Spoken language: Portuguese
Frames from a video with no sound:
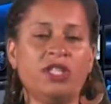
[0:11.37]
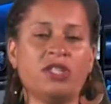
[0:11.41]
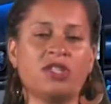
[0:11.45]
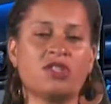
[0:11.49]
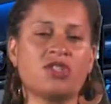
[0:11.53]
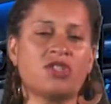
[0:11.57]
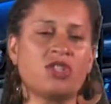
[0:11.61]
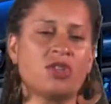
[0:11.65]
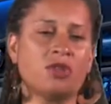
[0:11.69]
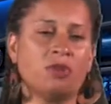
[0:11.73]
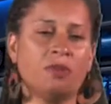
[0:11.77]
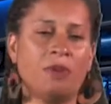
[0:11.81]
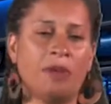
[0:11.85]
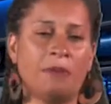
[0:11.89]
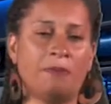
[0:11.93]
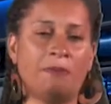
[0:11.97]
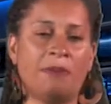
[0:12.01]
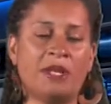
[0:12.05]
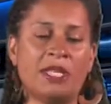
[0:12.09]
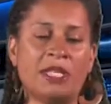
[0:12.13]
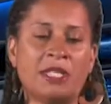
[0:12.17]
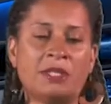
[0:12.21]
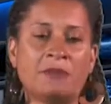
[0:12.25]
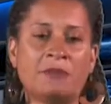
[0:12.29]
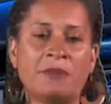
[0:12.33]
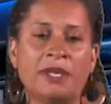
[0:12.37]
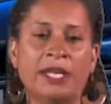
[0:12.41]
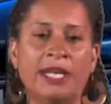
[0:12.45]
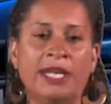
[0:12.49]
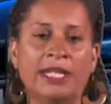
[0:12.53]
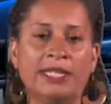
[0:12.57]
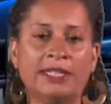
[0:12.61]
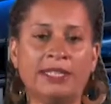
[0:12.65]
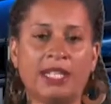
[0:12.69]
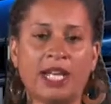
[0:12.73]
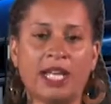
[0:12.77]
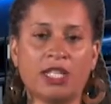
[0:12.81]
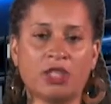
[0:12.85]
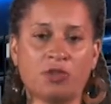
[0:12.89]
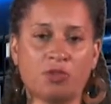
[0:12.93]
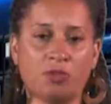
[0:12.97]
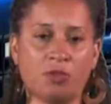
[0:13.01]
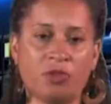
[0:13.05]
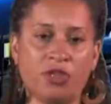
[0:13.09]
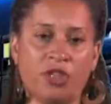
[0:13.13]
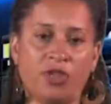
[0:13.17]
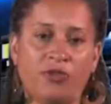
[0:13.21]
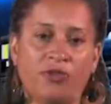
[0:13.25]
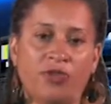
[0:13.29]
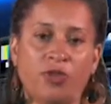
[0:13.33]
Santo Meio Príncipe terá
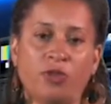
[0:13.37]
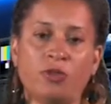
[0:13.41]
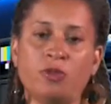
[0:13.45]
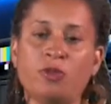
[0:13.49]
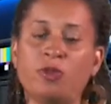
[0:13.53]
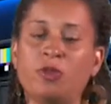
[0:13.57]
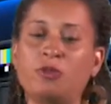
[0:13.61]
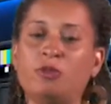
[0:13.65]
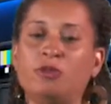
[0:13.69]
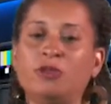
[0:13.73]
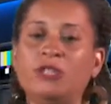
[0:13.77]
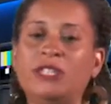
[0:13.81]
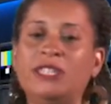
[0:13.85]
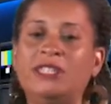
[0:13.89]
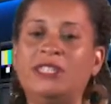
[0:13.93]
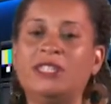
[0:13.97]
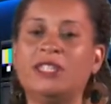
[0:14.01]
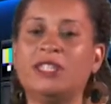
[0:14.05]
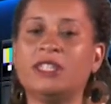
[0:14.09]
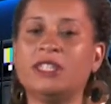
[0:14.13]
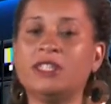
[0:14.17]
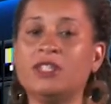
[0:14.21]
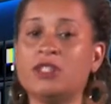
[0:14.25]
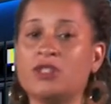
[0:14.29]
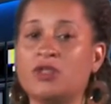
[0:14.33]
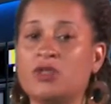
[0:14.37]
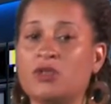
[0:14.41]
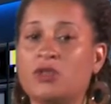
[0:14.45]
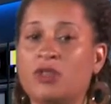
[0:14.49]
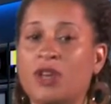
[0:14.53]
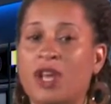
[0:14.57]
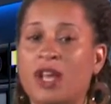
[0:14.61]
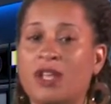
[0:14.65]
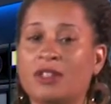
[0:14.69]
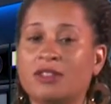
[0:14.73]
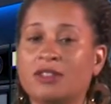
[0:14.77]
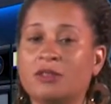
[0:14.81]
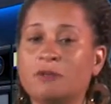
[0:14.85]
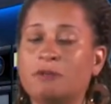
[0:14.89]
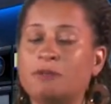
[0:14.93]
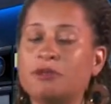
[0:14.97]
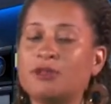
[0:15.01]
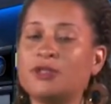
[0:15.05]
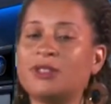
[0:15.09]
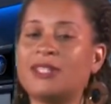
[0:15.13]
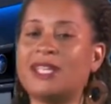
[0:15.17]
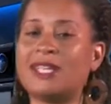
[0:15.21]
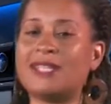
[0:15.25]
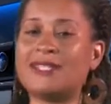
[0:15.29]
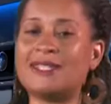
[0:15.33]
disponível uma política nacional de
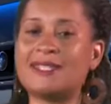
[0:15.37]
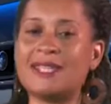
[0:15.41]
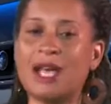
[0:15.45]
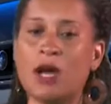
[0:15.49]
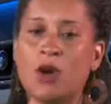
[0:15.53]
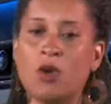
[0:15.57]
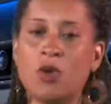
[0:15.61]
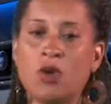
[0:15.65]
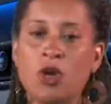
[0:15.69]
proteção